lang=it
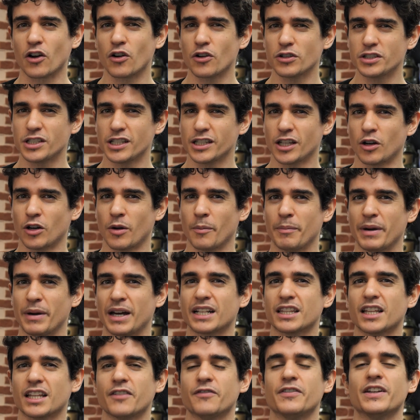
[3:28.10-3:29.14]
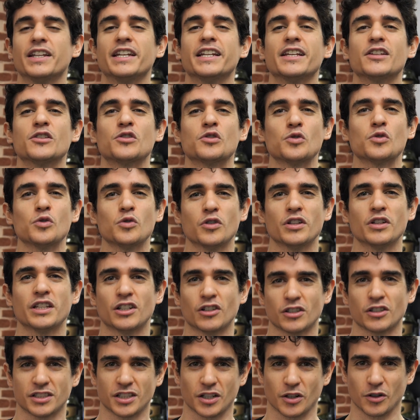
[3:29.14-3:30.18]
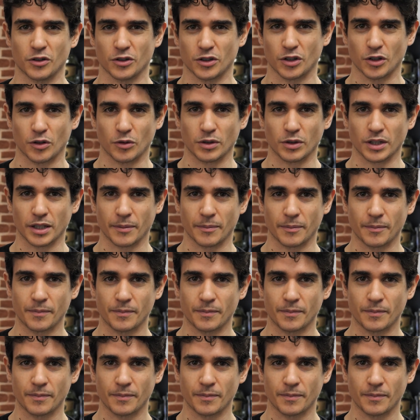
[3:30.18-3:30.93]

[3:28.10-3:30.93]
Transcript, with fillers: così da non perdervi nessuno dei nostri contenuti.